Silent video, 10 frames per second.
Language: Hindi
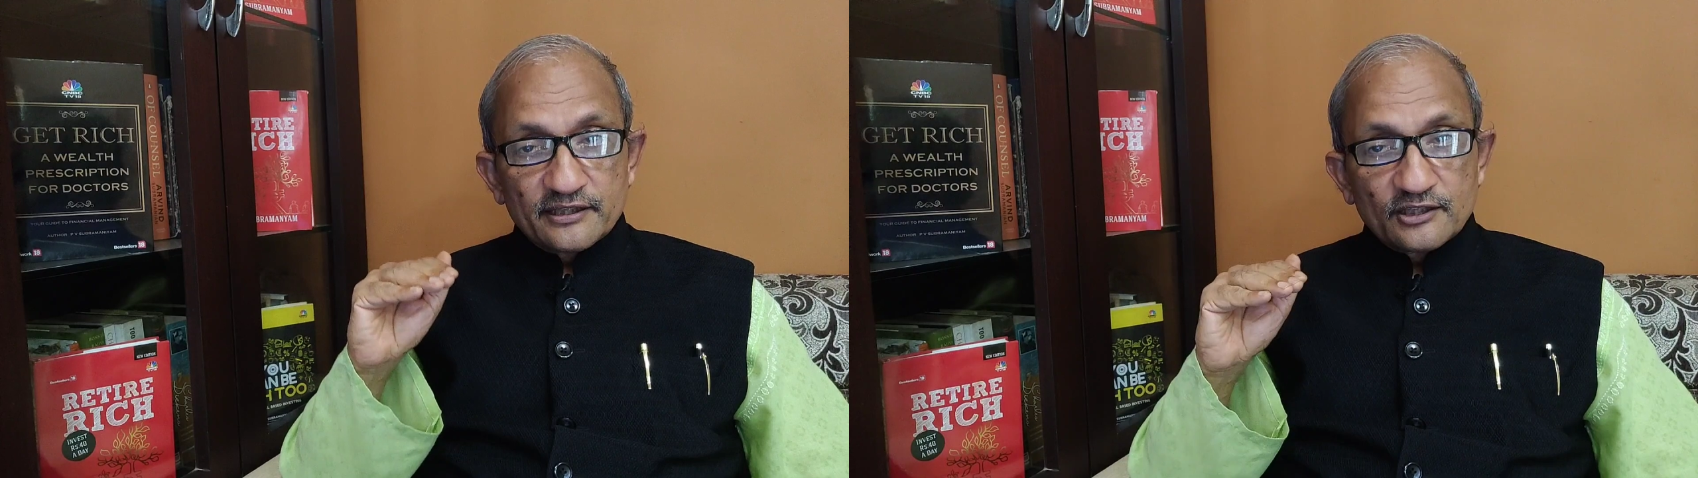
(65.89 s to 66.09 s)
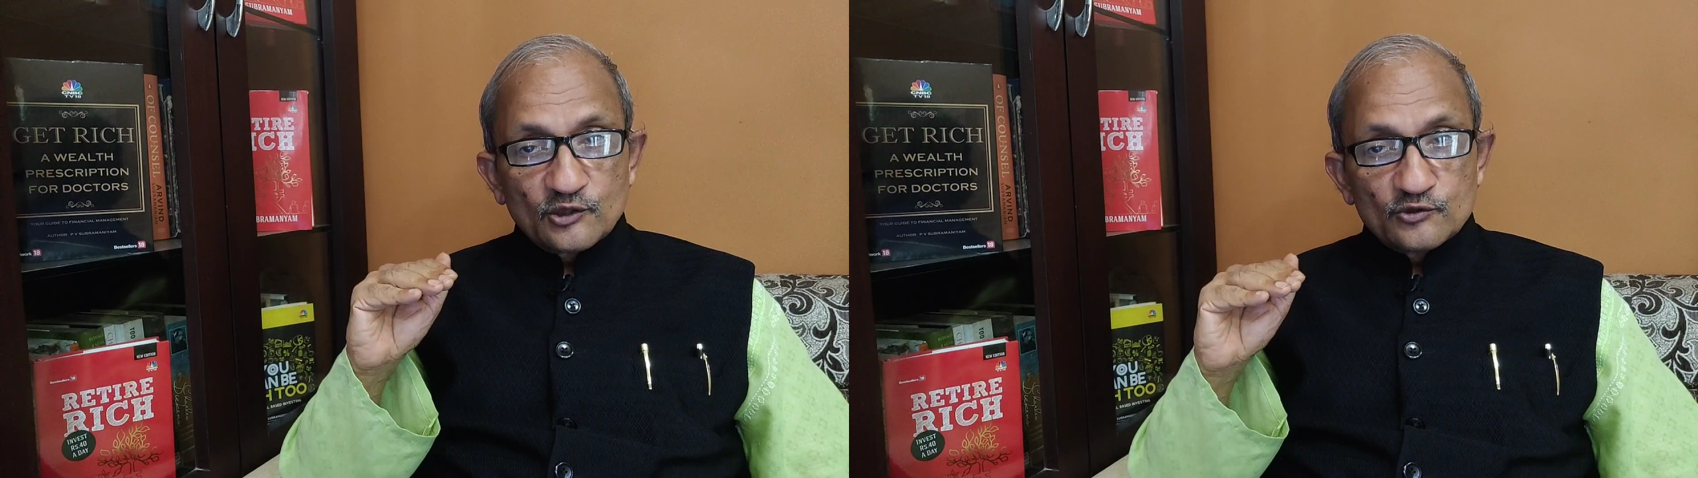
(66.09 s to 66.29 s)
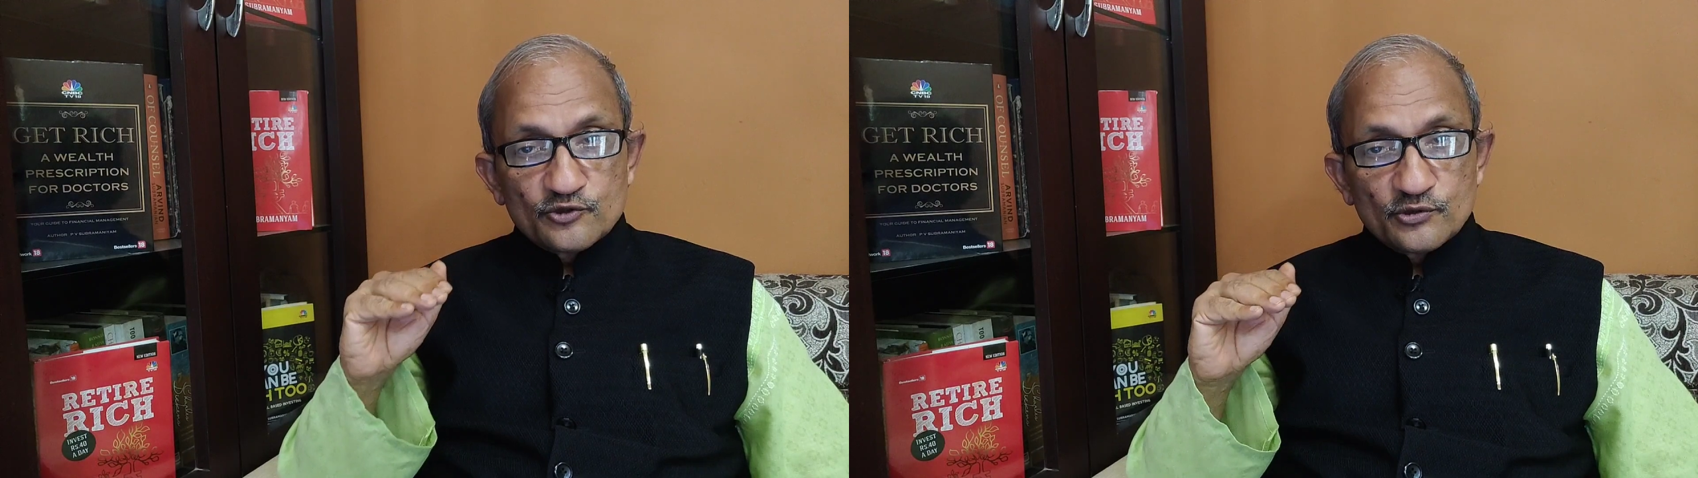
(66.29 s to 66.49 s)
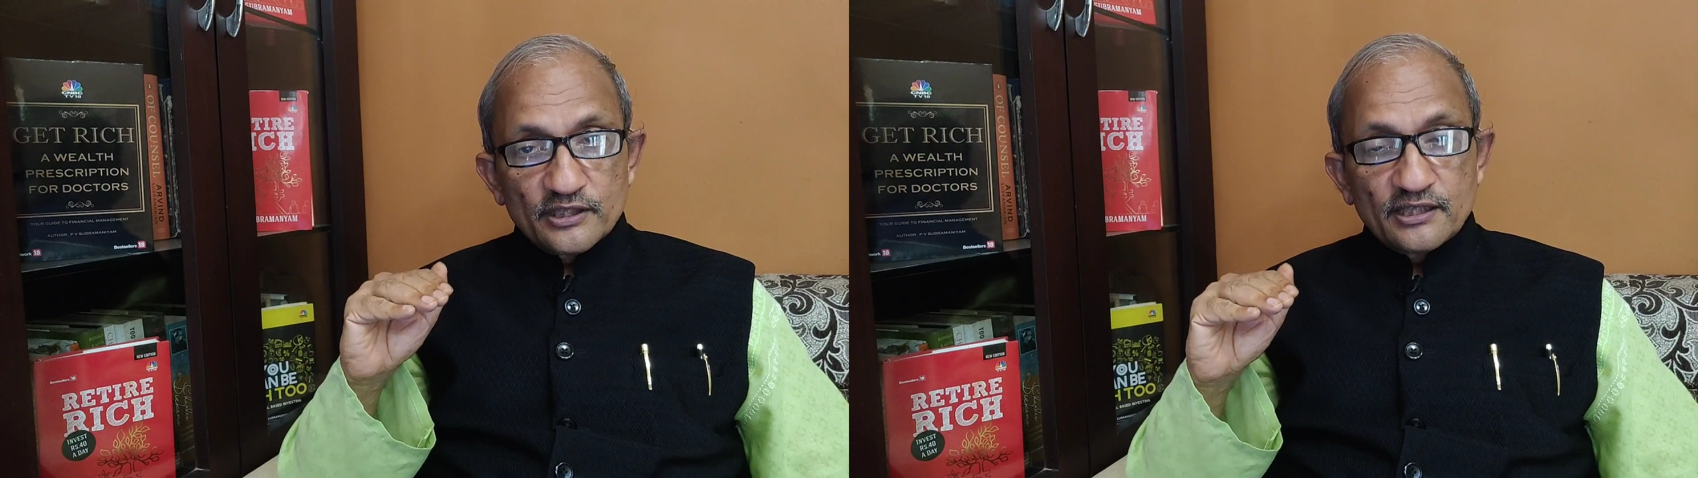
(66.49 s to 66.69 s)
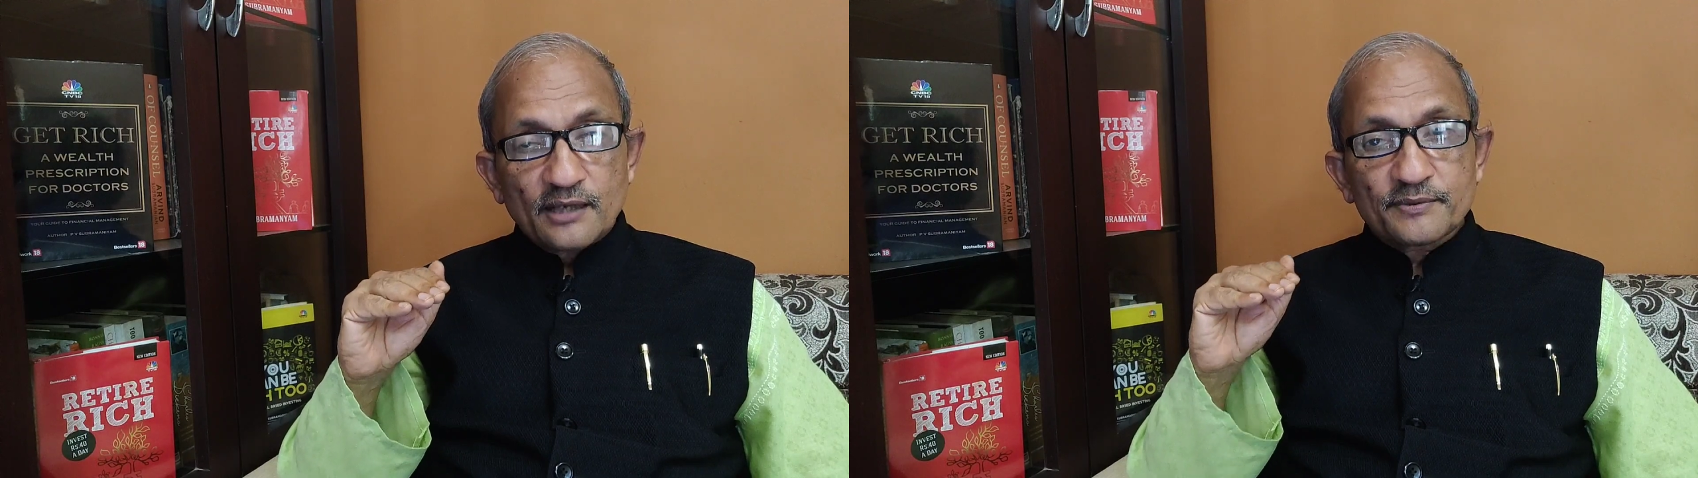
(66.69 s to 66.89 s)
अकाउंट जो
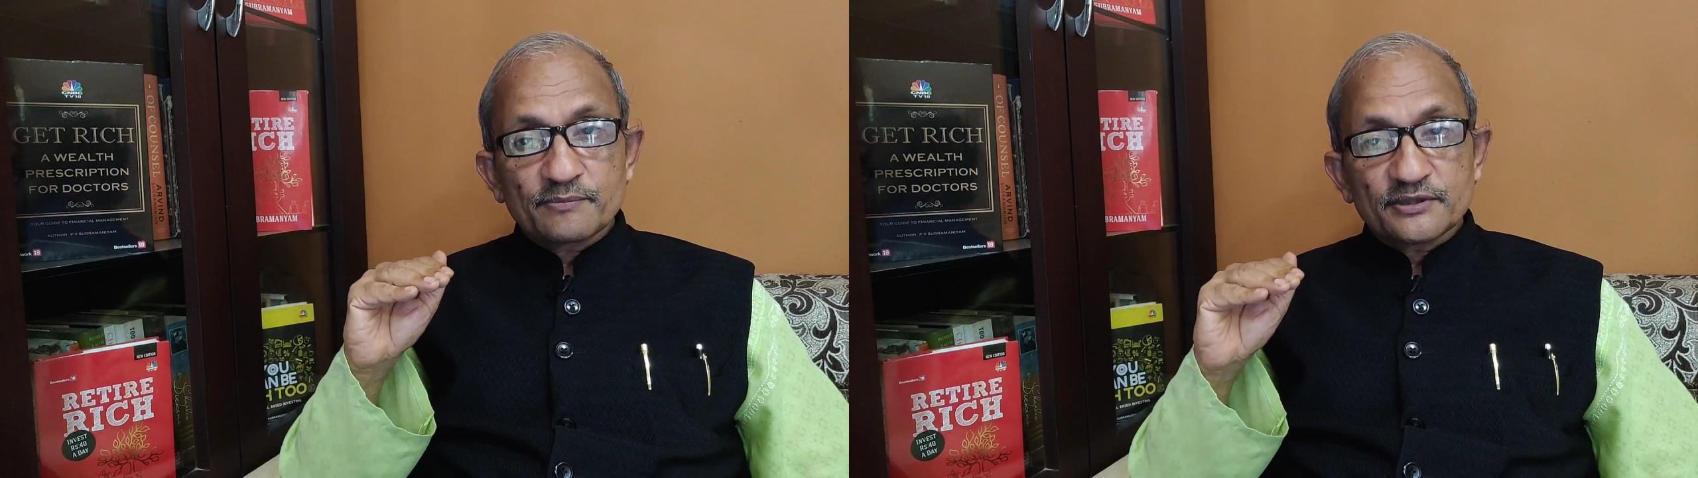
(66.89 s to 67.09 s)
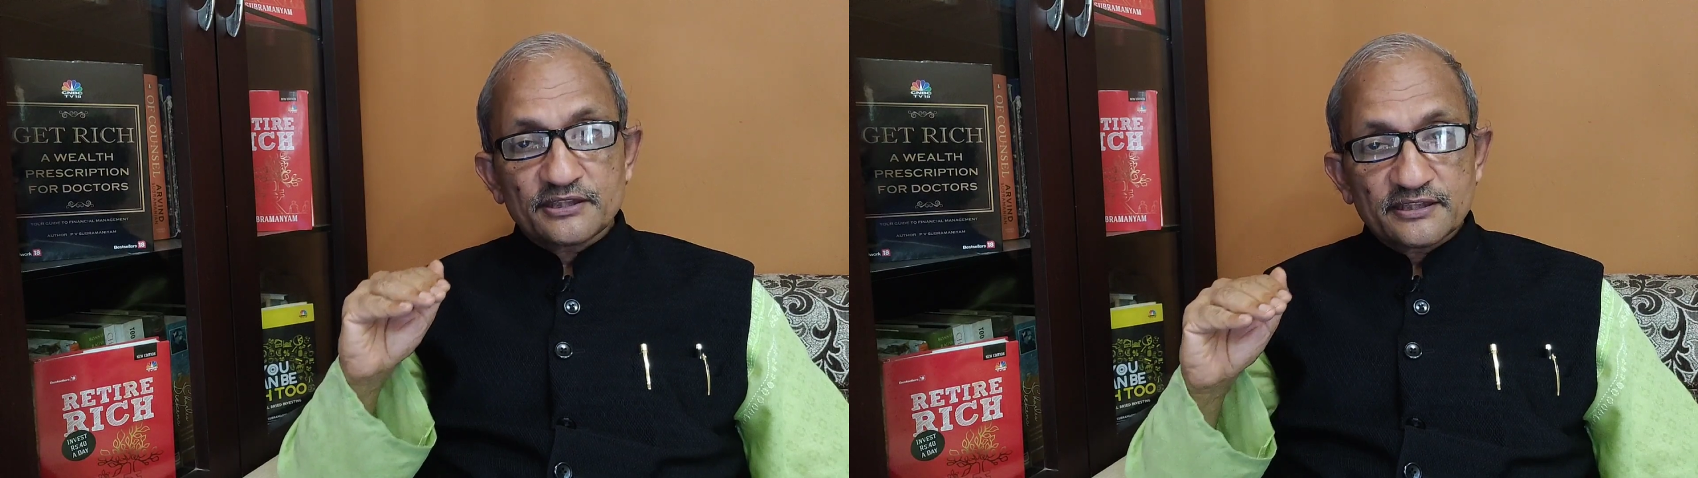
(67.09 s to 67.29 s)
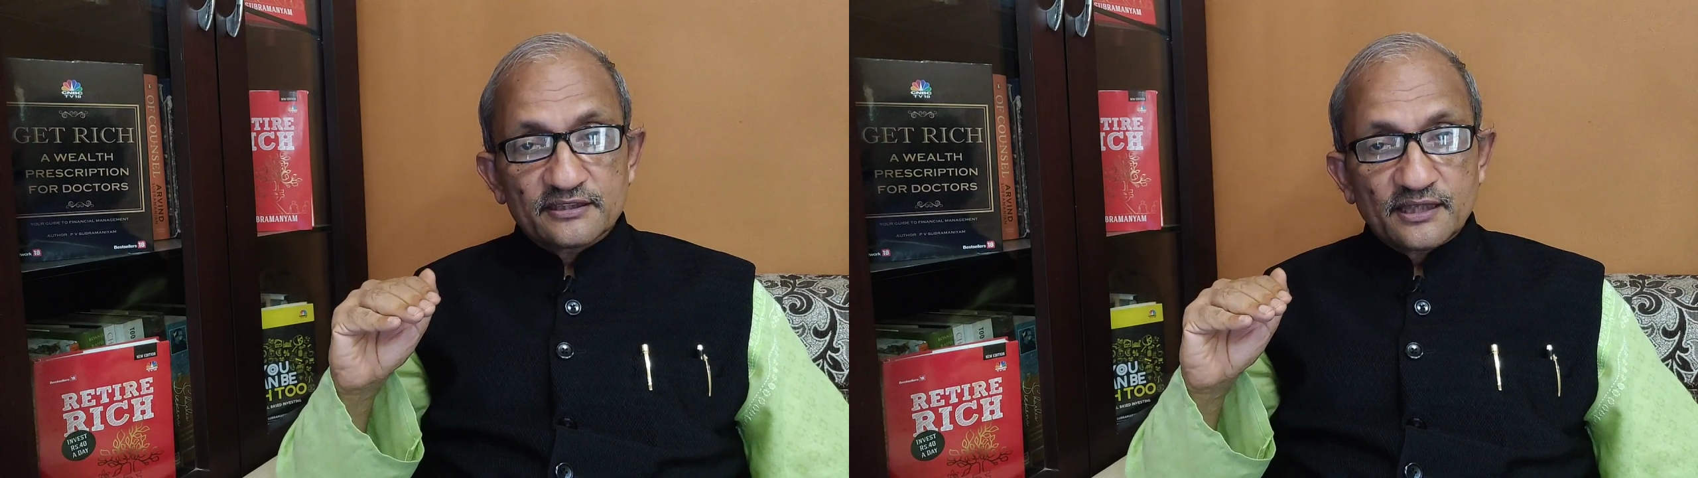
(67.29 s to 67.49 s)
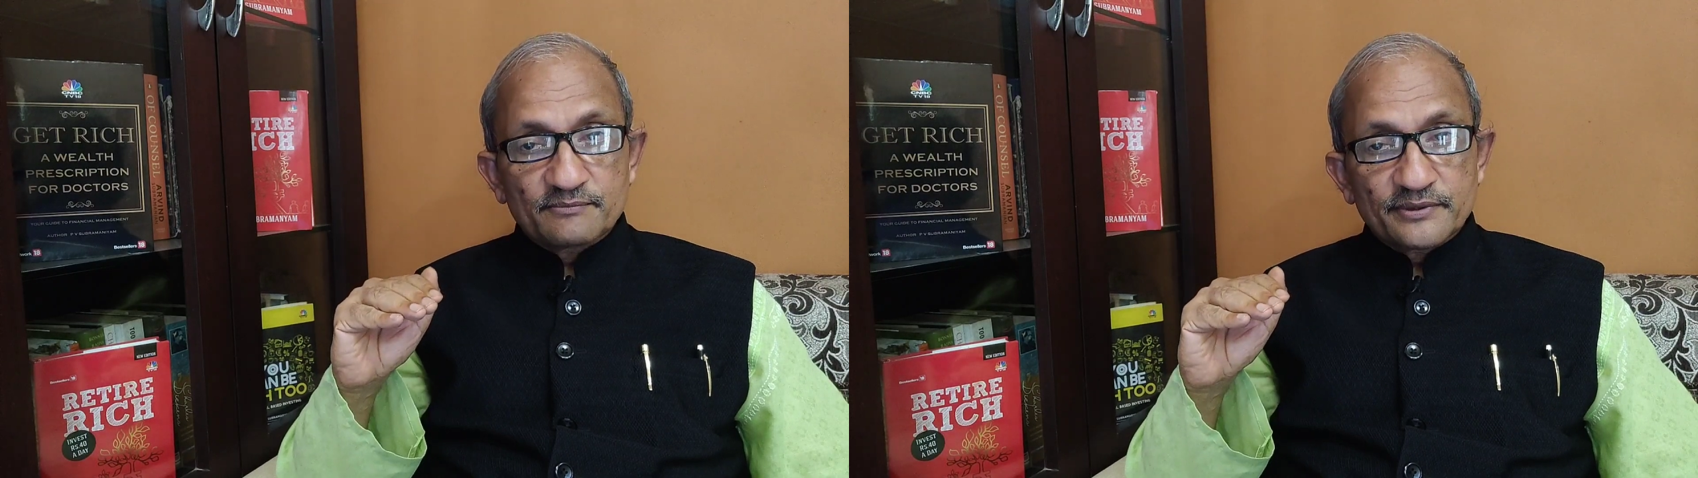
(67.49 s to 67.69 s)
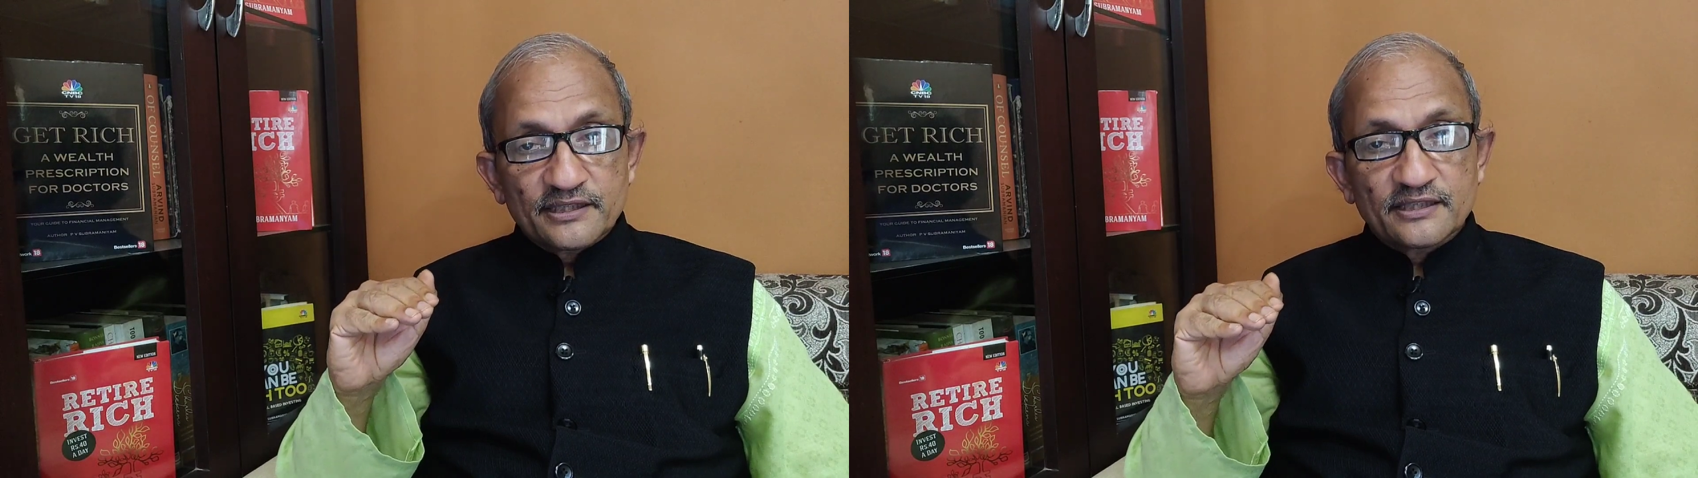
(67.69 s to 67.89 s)
है आपके पति के
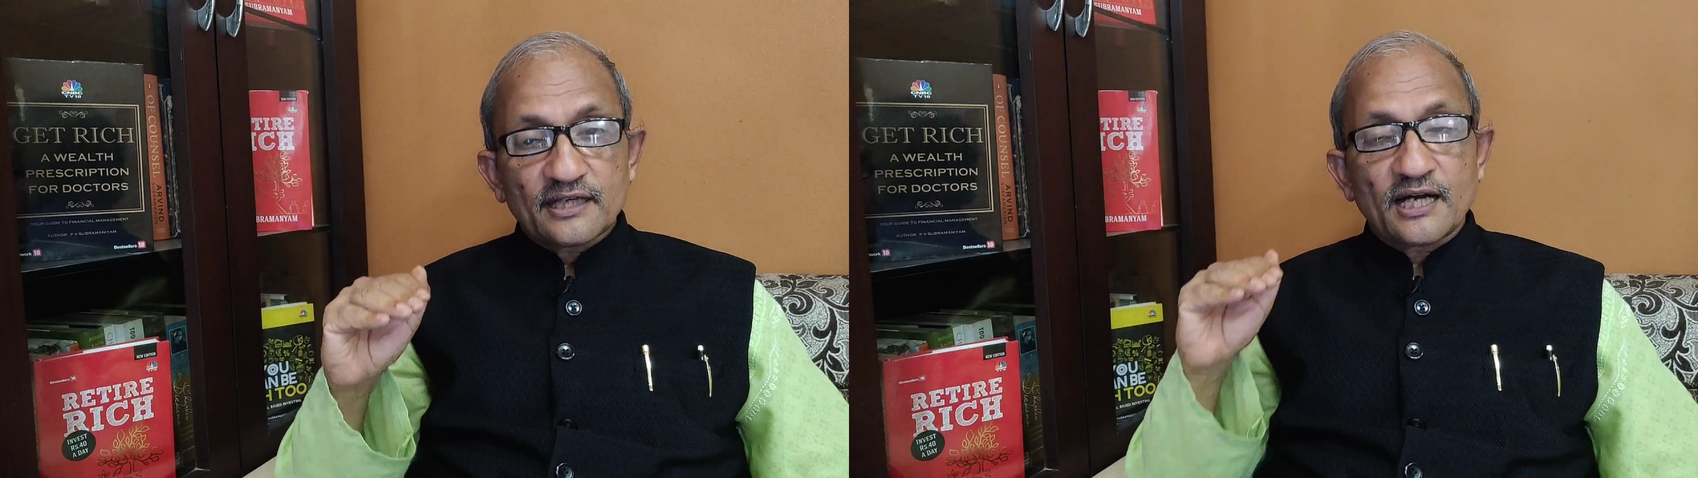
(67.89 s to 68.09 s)
नाम पे है